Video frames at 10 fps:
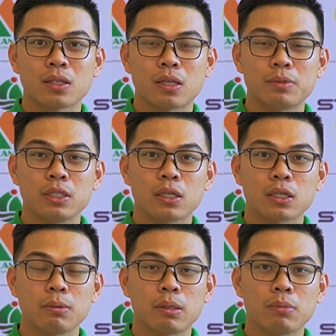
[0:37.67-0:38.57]
thậm chí
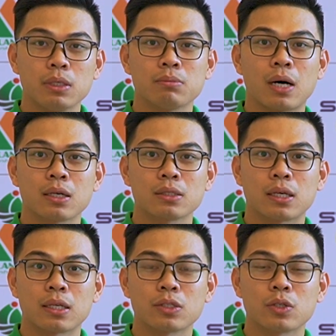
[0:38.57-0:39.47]
là khi mình mình mở cơ
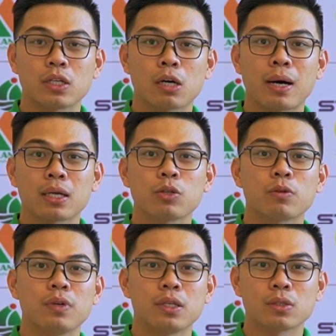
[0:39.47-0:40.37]
sở ra rồi thì các bạn kỹ
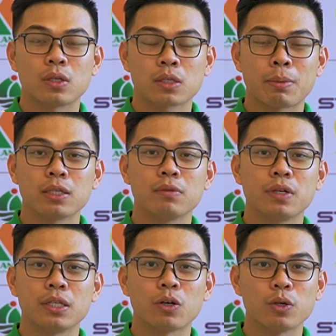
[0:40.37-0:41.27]
thuật viên các bạn nhân
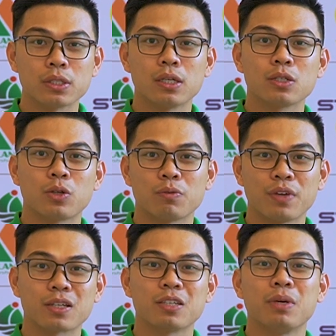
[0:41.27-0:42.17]
viên thì ngồi chơi còn
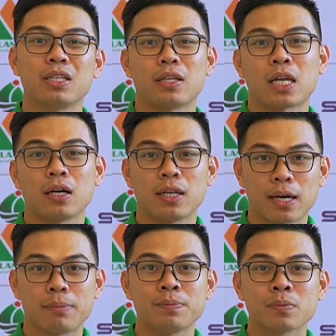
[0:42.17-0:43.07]
việc thì mình lại là người
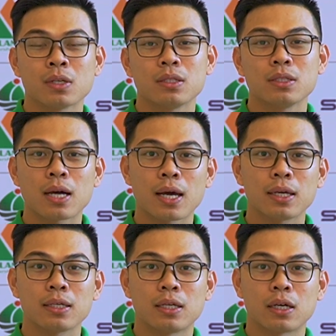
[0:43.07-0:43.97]
làm thứ
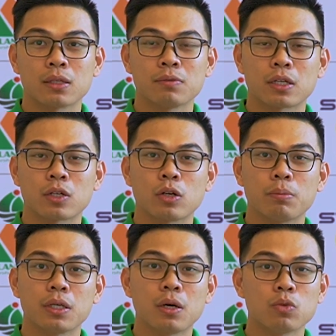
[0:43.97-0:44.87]
hai là cái việc đó là
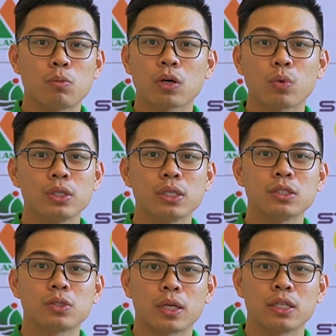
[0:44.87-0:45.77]
mình không có một quy
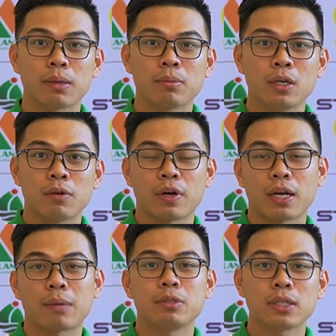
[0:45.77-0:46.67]
trình cho anh em
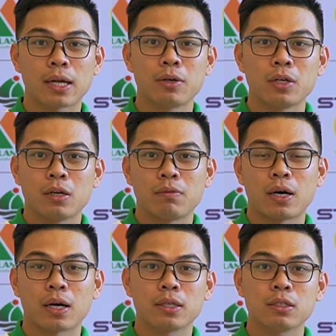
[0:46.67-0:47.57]
phải làm như thế nào
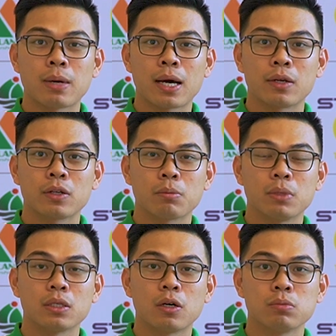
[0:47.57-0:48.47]
và cái thứ ba đó là
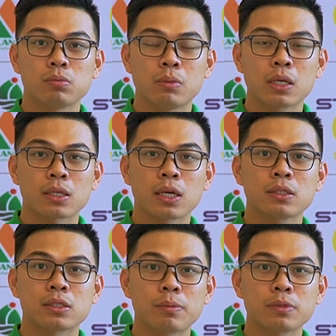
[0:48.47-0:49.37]
mình không biết cách
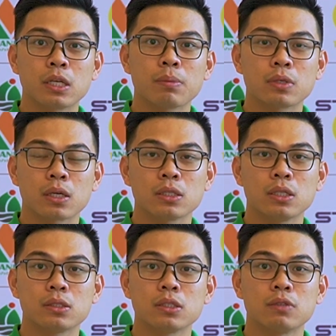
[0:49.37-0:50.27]
sắp xếp các cái
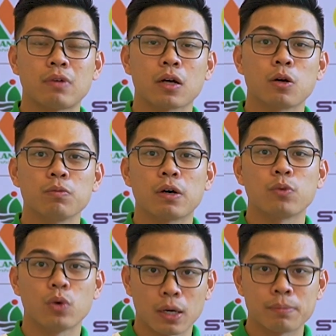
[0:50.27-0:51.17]
nhân sự và công việc
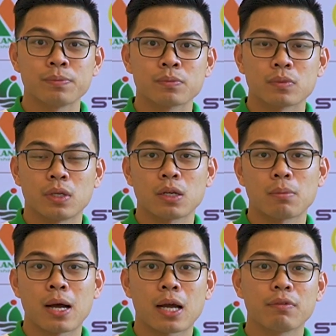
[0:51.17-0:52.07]
phù hợp đấy
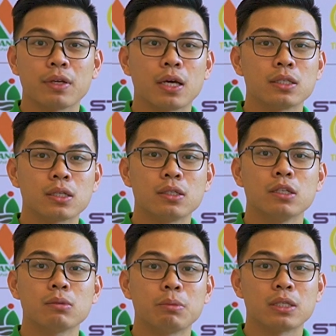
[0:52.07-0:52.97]
là ba cái vấn đề rất là
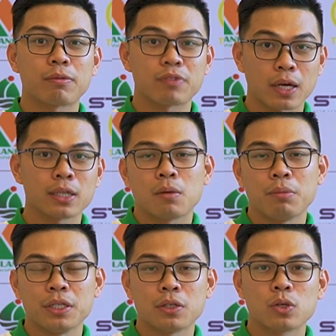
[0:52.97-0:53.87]
lớn mà mình gặp phải
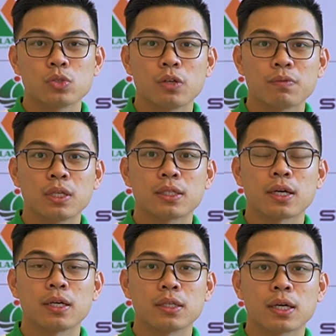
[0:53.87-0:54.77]
mình thì có duyên với lại
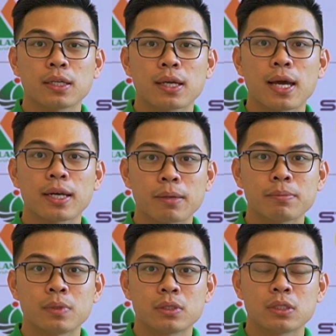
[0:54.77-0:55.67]
thầy thì cách đây 2
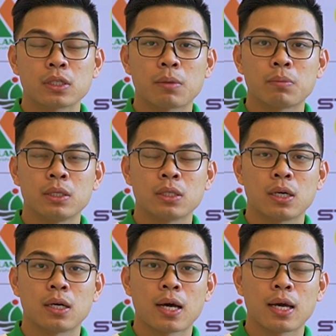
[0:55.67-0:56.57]
năm chứ là mình
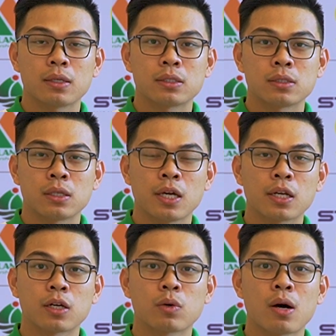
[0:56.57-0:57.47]
à, hai đây
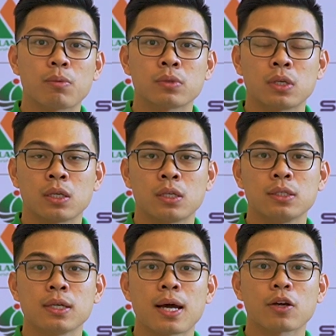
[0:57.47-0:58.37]
là lần khoa học à,
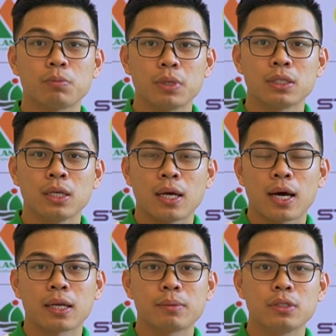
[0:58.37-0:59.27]
lần thứ hai của mình
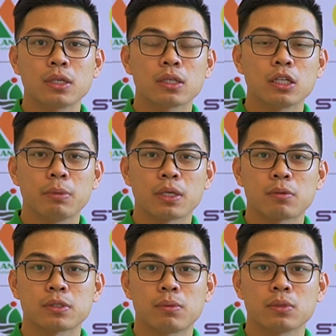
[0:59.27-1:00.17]
hai năm trước thì khi mình
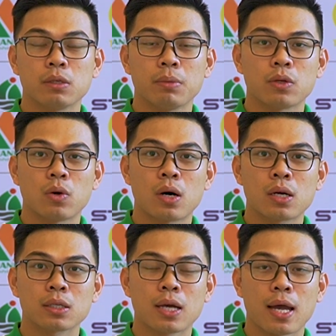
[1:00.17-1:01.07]
học xong thì mình
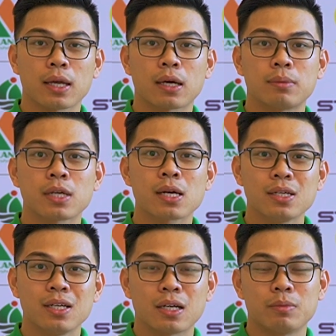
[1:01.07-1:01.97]
có hai cảm giác
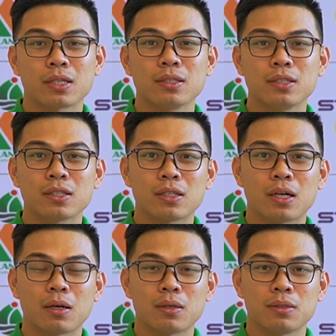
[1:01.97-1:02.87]
cảm giác thứ nhất
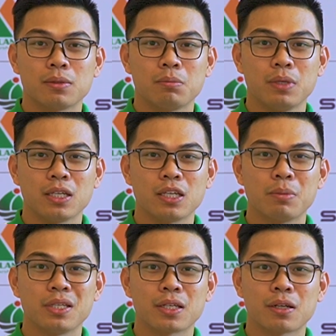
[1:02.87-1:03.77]
là mình nghĩ
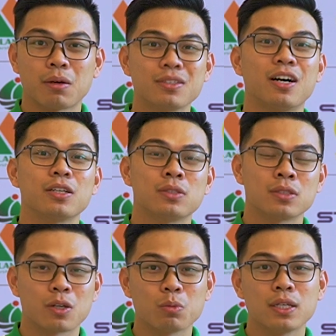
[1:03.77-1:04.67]
là mình nên cửa
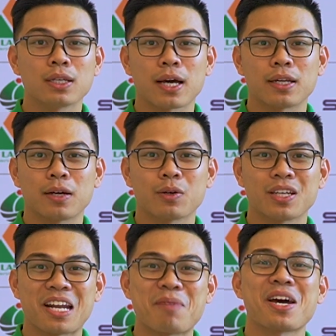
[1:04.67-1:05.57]
công ty lại để có
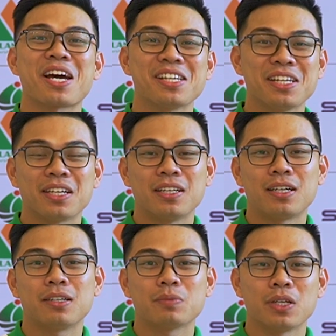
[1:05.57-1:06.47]
thể làm lại
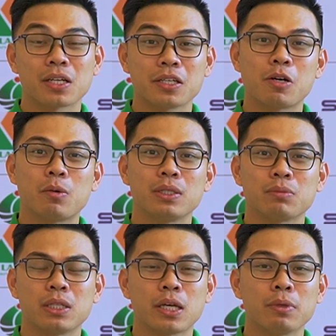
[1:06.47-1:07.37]
đó đấy là cái điều
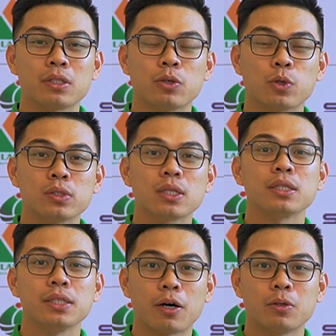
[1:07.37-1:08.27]
mình mình thấy mình thiếu thốn rất
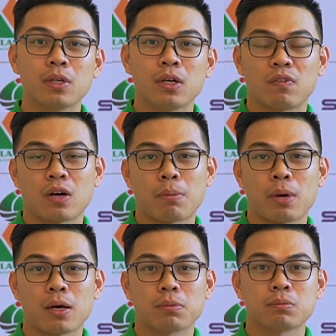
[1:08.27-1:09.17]
là nhiều và
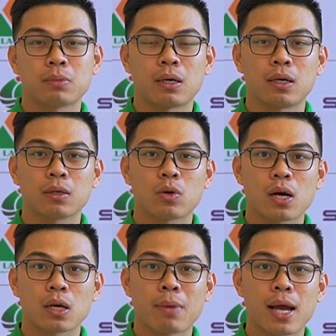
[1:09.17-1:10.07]
bài học mà
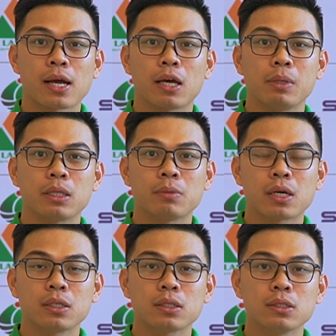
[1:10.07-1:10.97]
qua ba ngày mình tâm
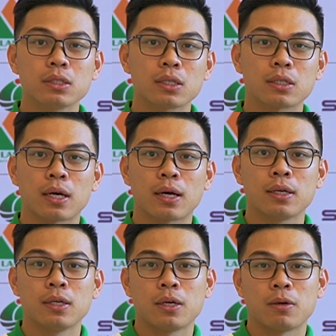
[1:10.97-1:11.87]
đắc nhất thứ nhất
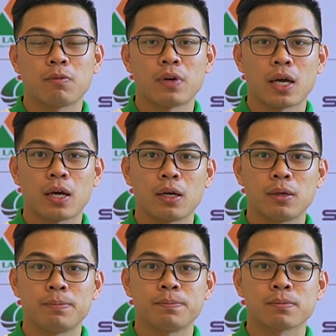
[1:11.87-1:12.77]
là về